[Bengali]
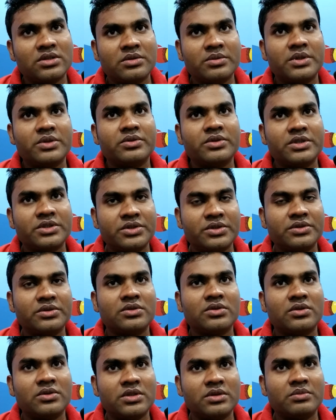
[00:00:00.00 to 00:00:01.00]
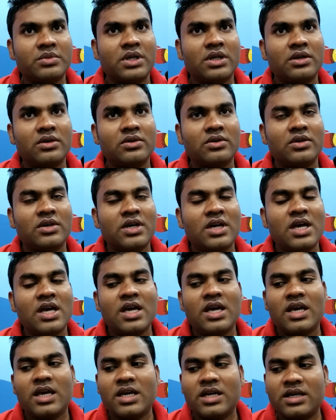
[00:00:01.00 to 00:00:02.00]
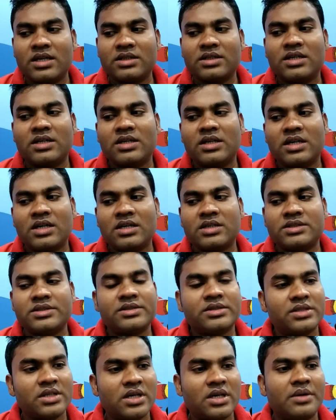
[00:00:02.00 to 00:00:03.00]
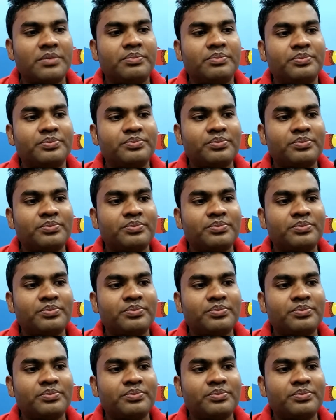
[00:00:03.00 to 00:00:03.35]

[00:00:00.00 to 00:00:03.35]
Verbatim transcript: সবাই অনেক সুন্দর অনেক ভালো এখানকার নার্স স্টাফ